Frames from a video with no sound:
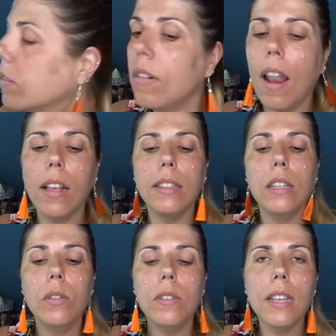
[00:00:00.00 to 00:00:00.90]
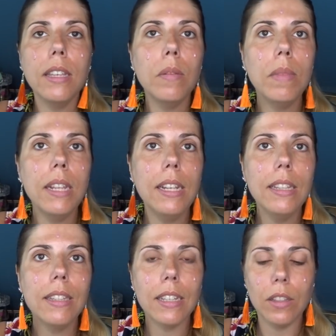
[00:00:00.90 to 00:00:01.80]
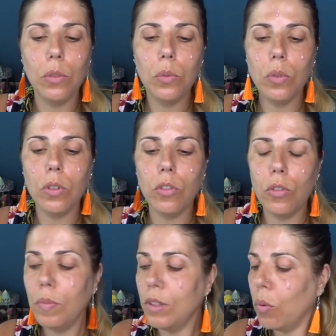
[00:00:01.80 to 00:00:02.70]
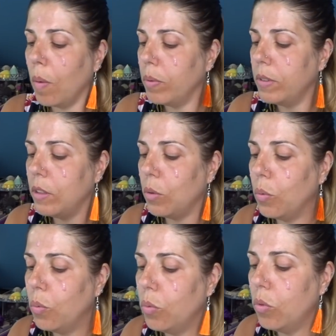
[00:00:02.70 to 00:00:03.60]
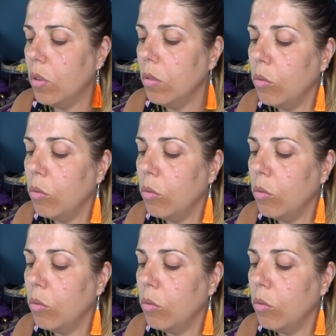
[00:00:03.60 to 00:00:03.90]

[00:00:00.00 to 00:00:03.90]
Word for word: voilà, il n'y a que 5 millilitres donc euh, je mets trois petites gouttes,